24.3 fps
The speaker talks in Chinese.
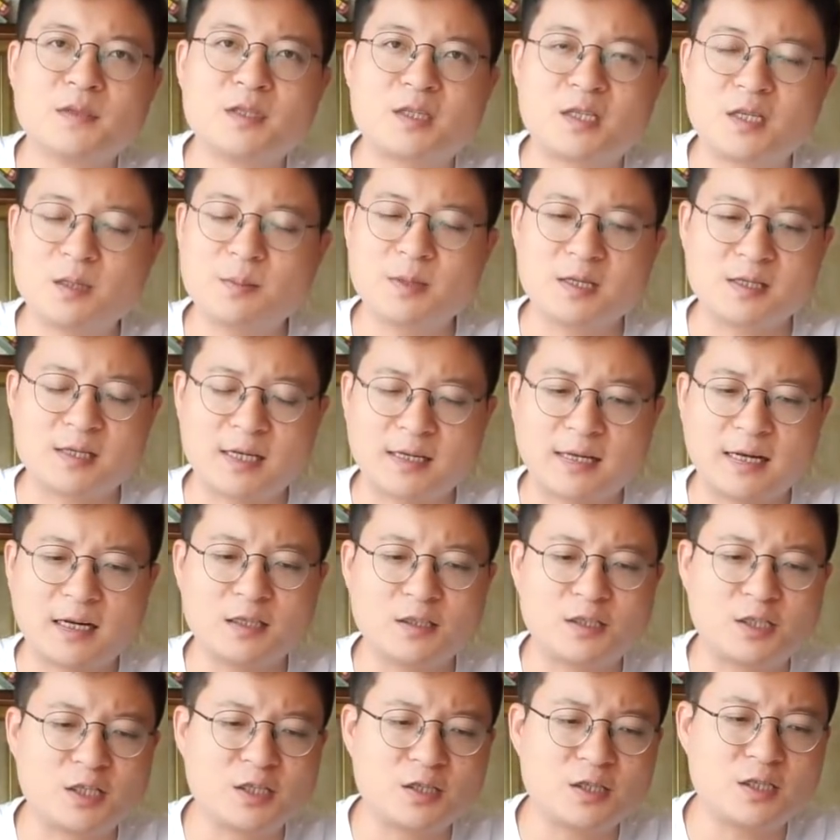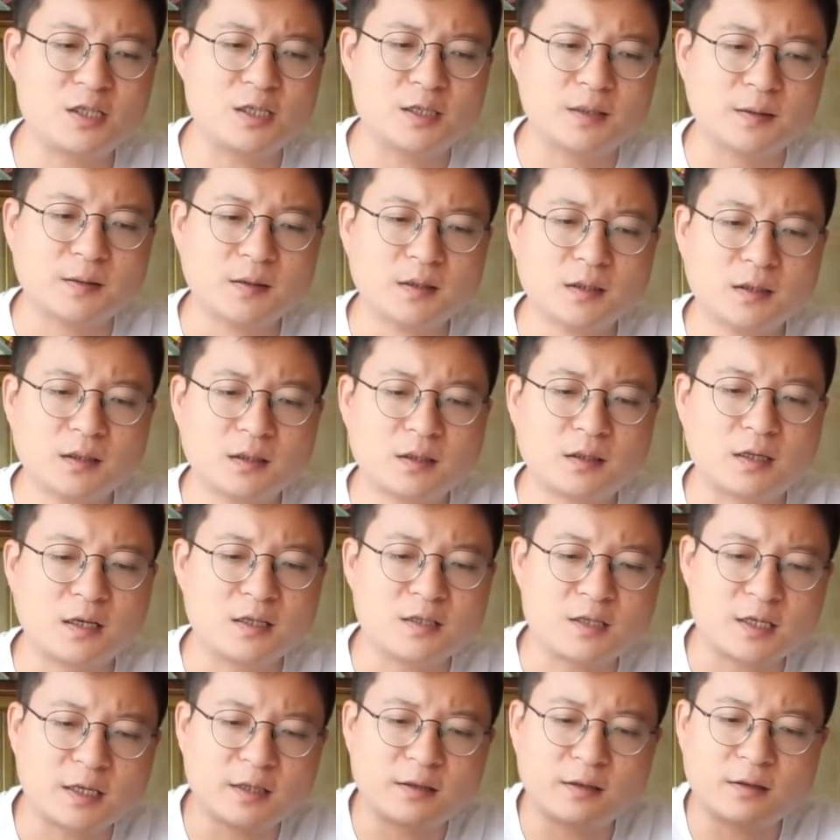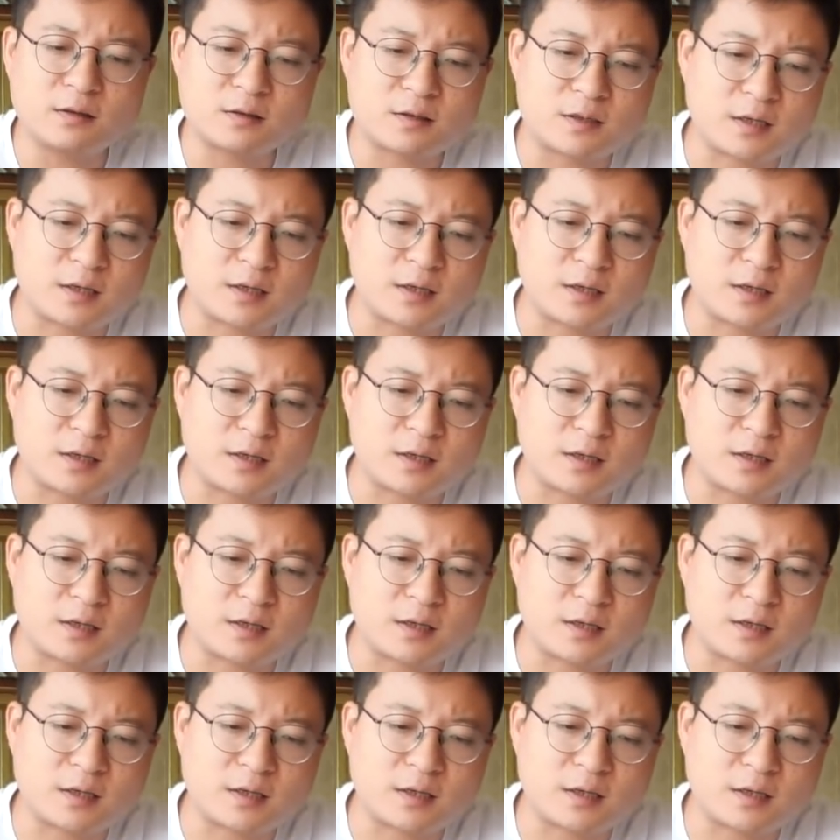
基本上它的经济跟这个